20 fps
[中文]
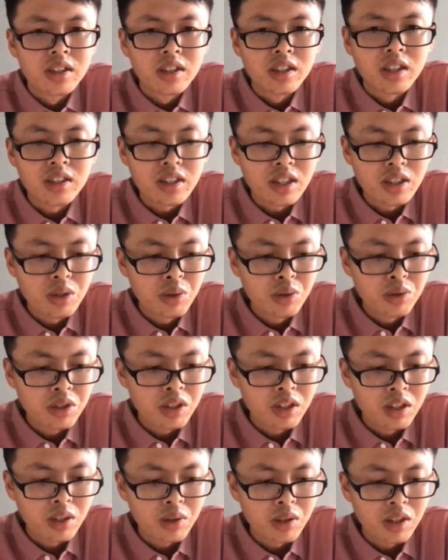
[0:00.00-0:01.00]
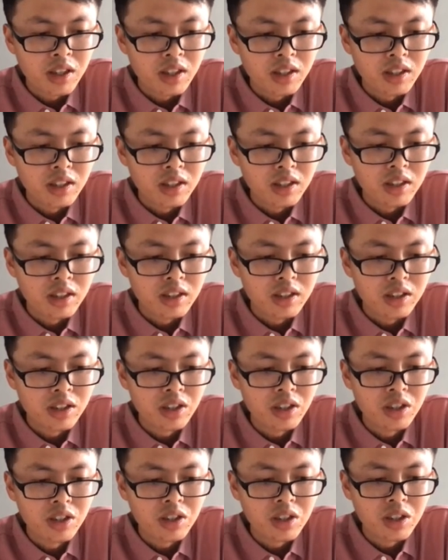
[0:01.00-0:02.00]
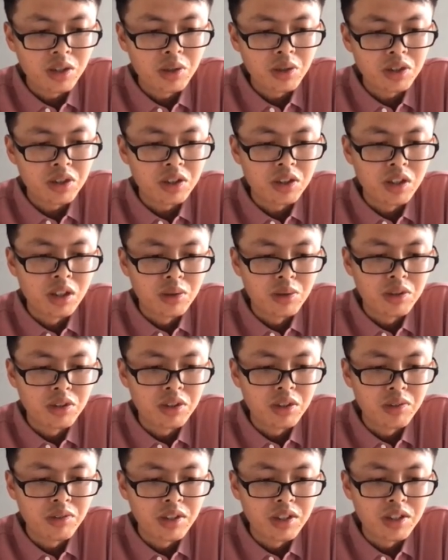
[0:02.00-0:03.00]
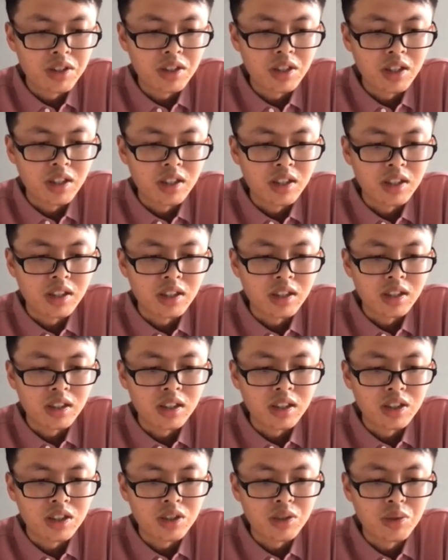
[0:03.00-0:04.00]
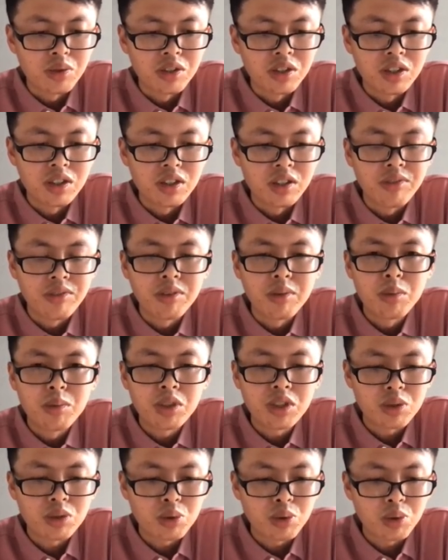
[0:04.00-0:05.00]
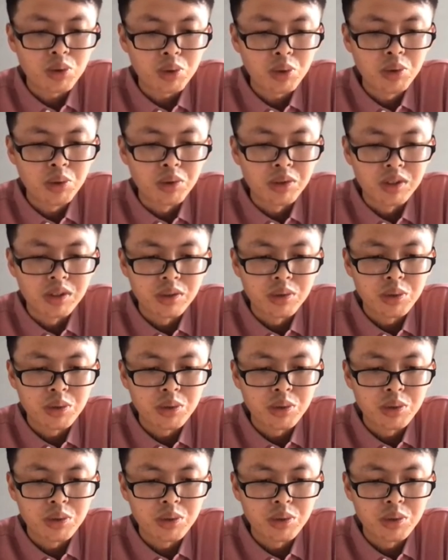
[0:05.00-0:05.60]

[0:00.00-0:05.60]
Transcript: 那在右侧的话，TDCircle 是腾讯计费自研的一个金融级分布式数据库，